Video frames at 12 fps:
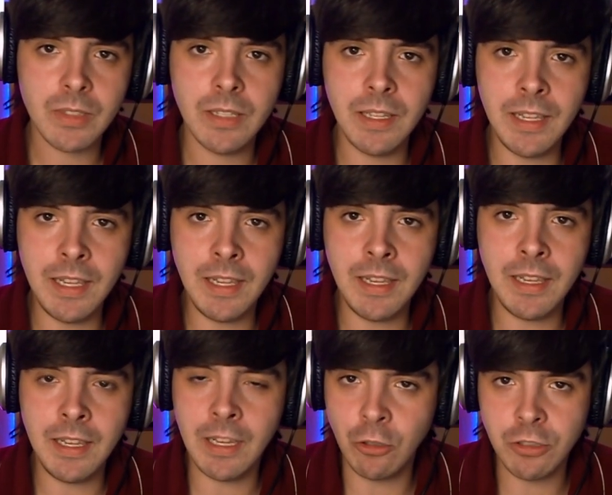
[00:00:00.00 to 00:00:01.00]
y,
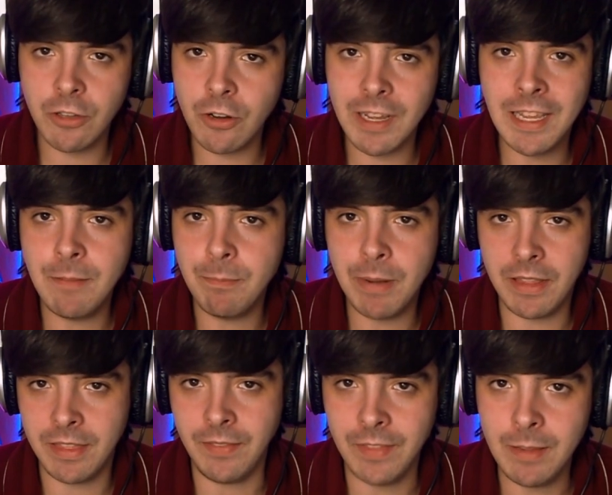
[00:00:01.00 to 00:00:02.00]
considero que es
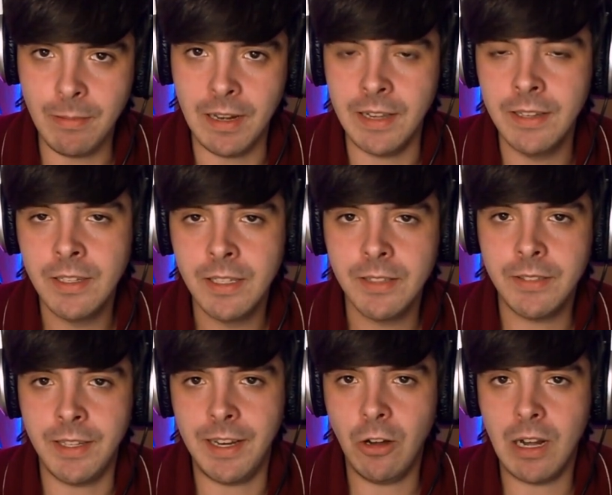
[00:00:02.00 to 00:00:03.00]
imprescindible
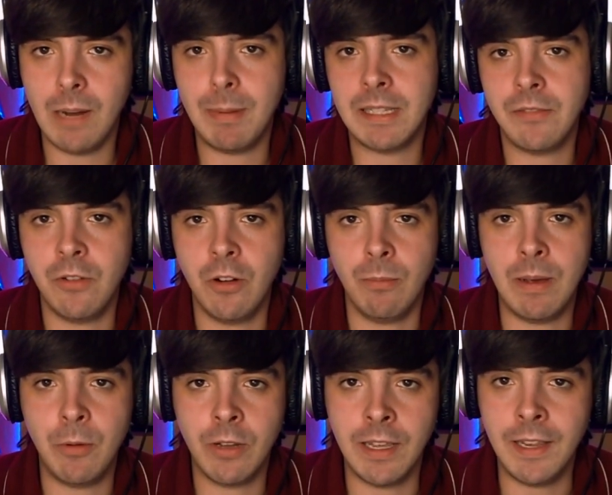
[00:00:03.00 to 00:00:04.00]
tenerlo en la plataforma,
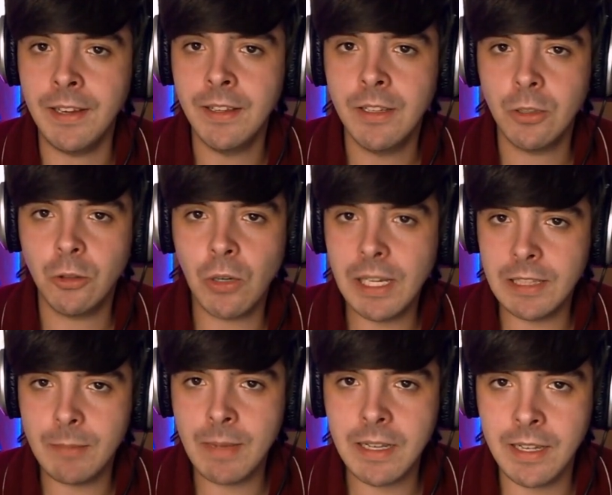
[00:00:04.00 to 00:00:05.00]
porque toca
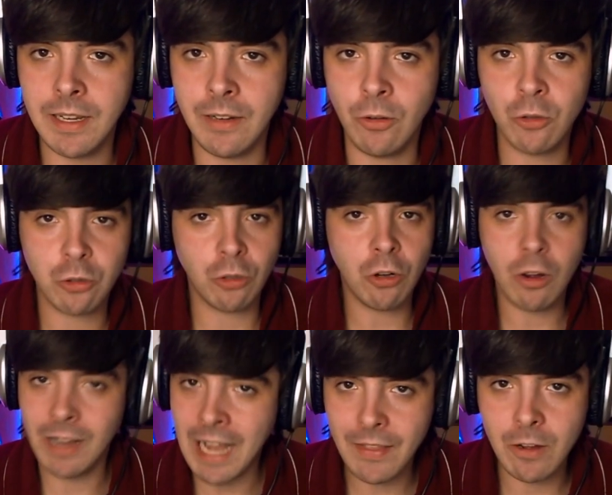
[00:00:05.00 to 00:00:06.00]
temas que no son
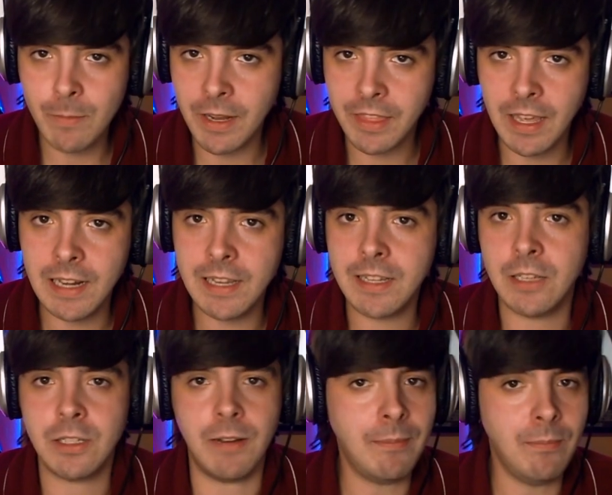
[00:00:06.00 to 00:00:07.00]
nada comerciales, que se
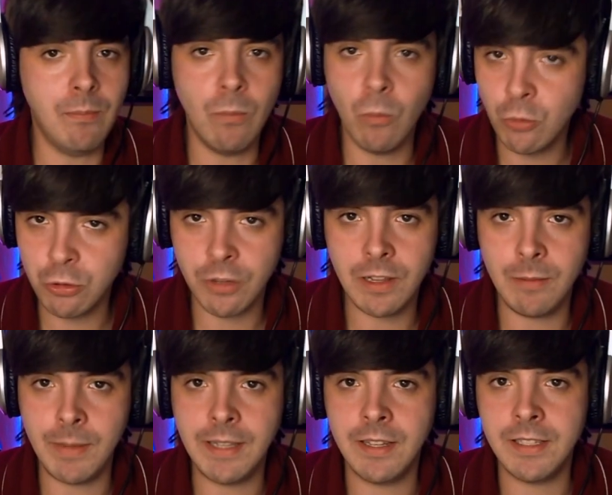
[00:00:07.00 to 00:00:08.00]
van mucho del
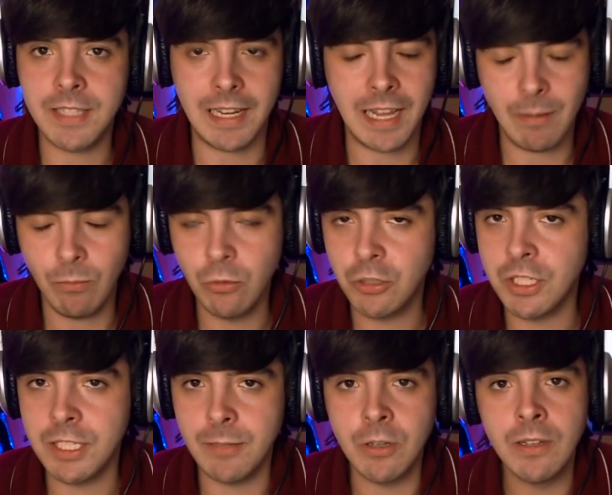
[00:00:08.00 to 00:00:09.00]
mainstream, se alejan
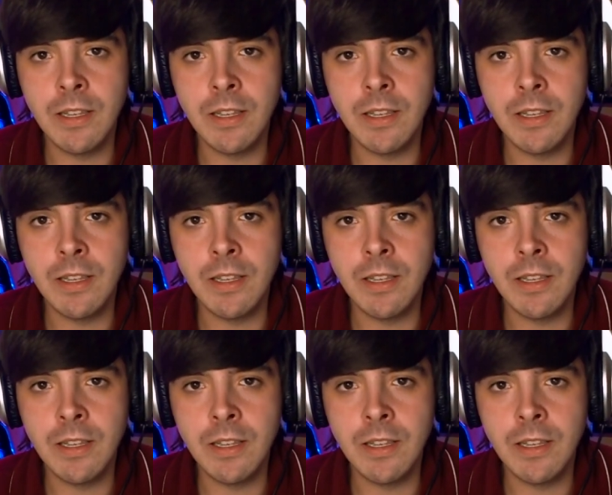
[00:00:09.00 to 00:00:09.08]
muchísimo,